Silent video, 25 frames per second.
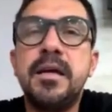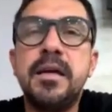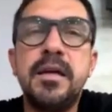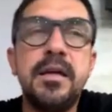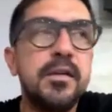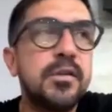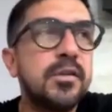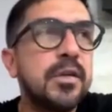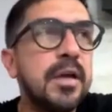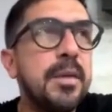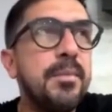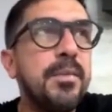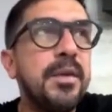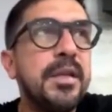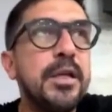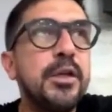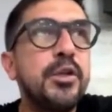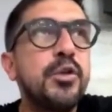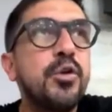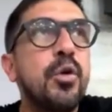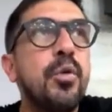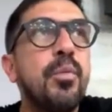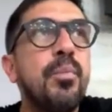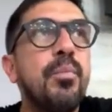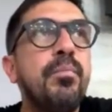E isso aí me
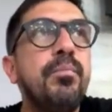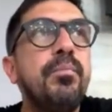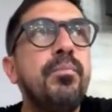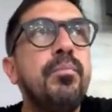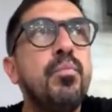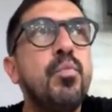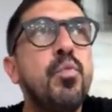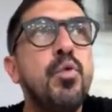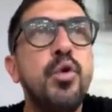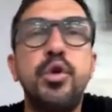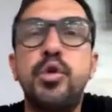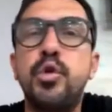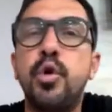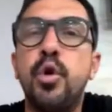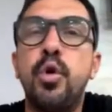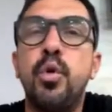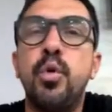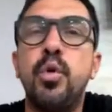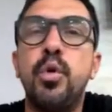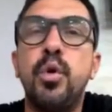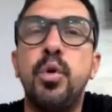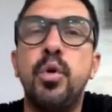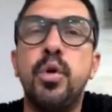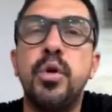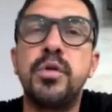deixou muito
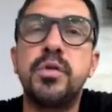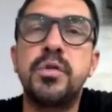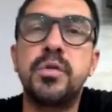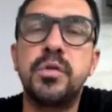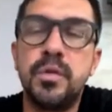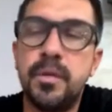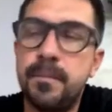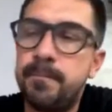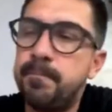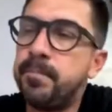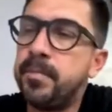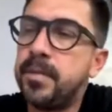orgulhoso.